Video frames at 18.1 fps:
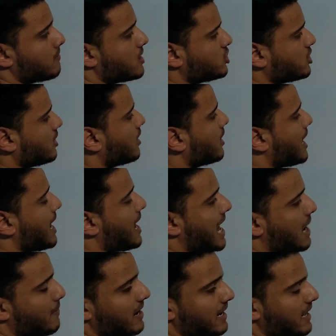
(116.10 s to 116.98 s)
ماشي
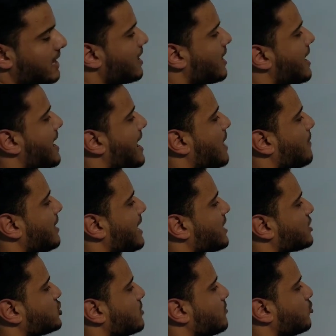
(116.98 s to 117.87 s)
عمل ايه
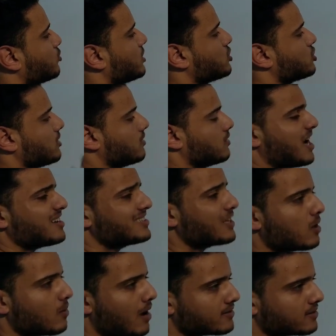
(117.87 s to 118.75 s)
عمل اكشن بوتنشال
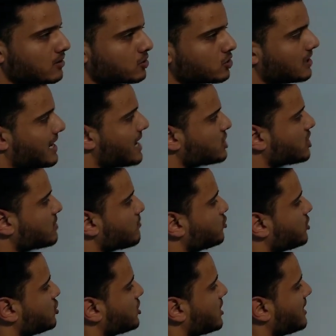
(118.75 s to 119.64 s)
حصل ولا ما حصلش الاكشن
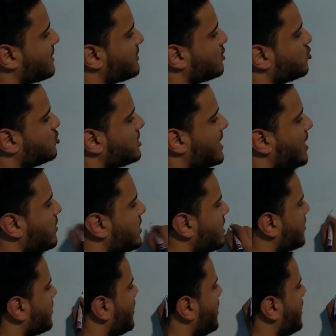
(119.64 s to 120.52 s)
بوتنشال ده
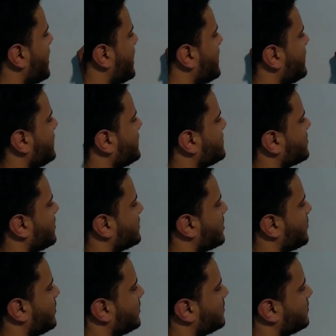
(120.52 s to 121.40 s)
بيساوي
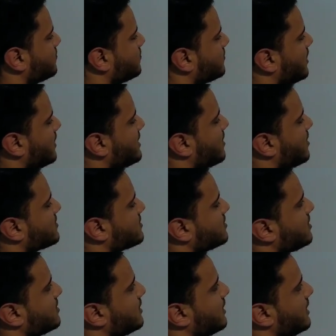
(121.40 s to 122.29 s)
الاكسايتابيلتي اللي هي
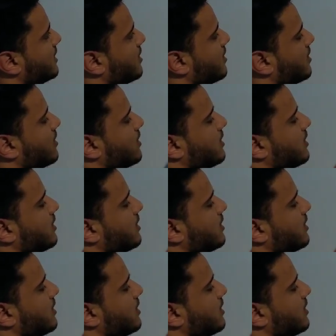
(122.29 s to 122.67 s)
خاصيه الايه